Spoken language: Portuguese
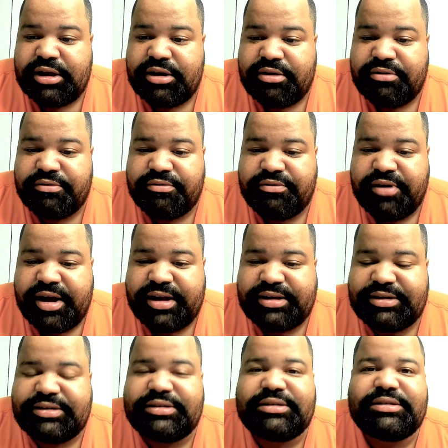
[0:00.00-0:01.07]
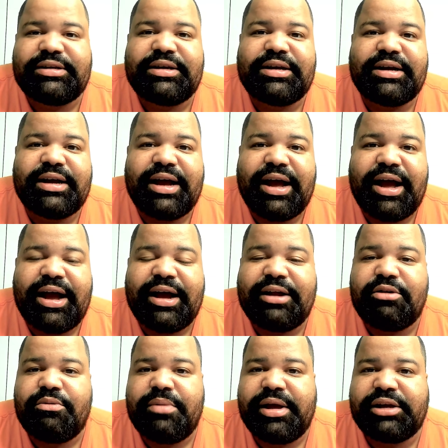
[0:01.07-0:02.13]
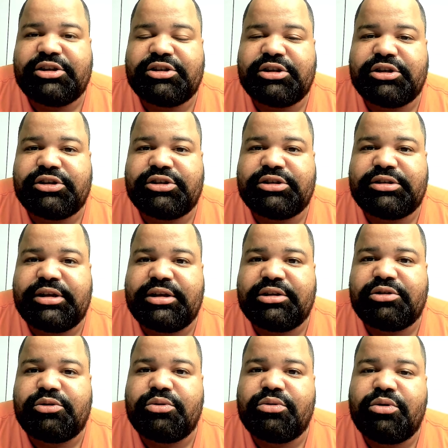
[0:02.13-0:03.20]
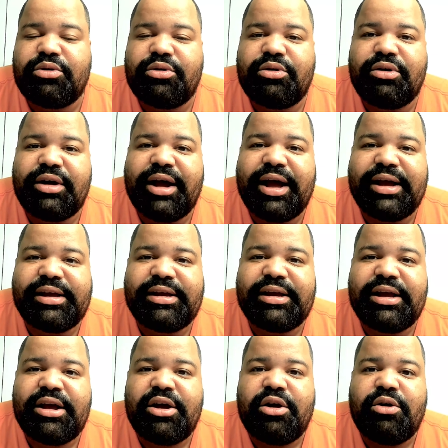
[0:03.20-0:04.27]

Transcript: Ivete Sangalo, minha gente, tentou colocar aí